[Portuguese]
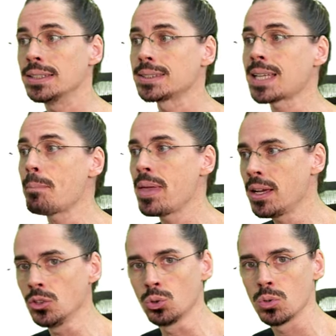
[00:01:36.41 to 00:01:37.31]

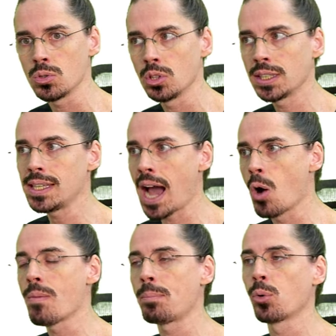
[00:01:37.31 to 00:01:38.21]
sabendo que há
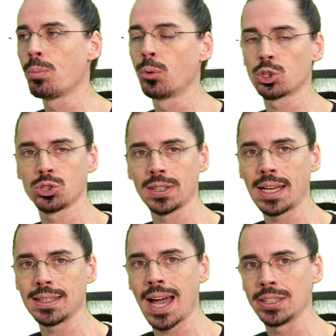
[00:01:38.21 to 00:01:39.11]
uma
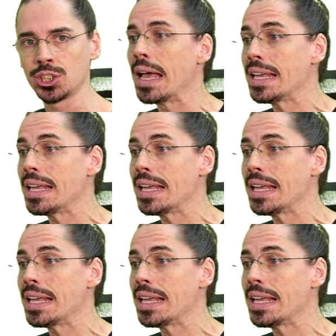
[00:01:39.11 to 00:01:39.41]
proporcionalidade.